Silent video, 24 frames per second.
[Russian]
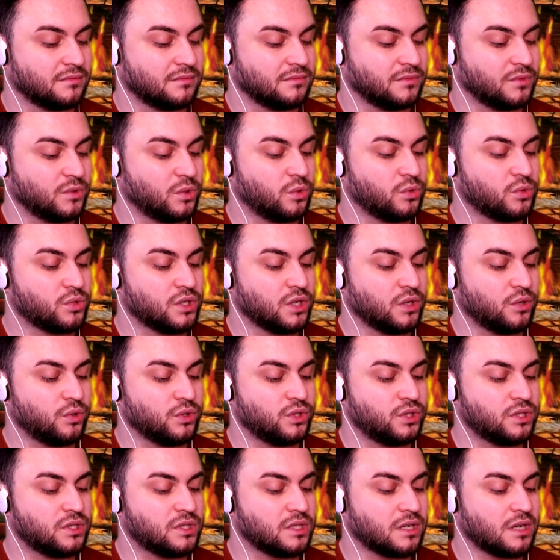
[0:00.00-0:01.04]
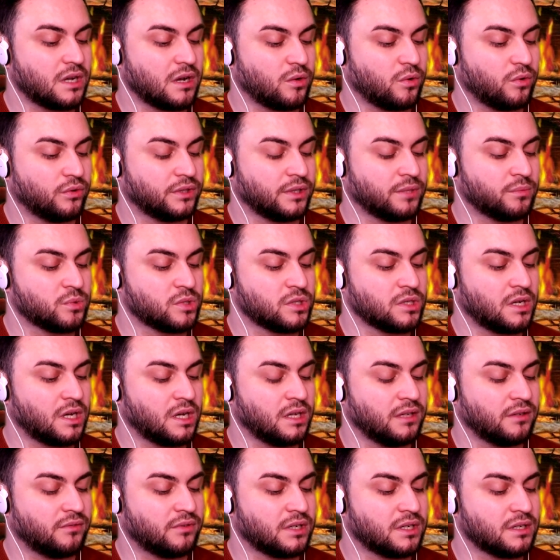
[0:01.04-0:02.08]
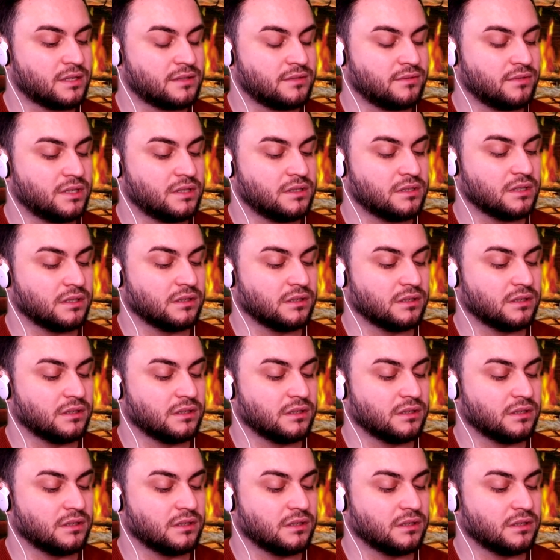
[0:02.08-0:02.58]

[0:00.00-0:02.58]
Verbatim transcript: но уже хочется какого-то музыкального развития